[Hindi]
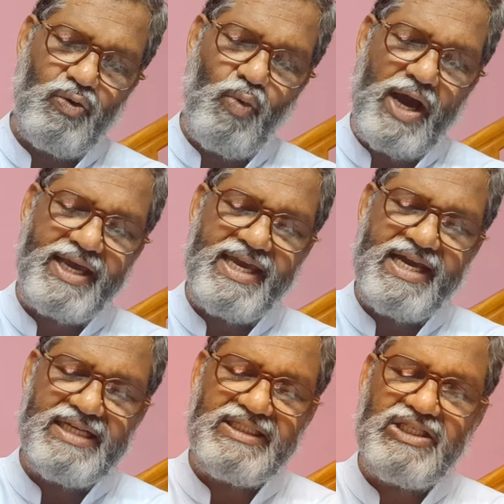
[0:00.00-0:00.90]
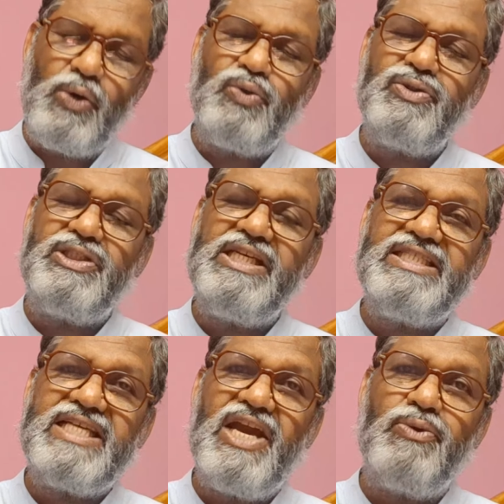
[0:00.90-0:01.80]
वाक्य चौतीस
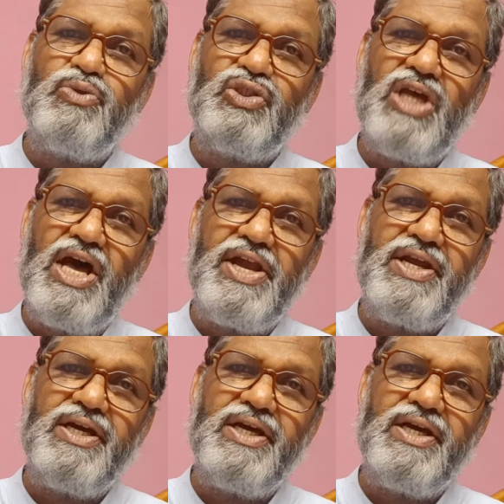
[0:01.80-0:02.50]
के अनुसार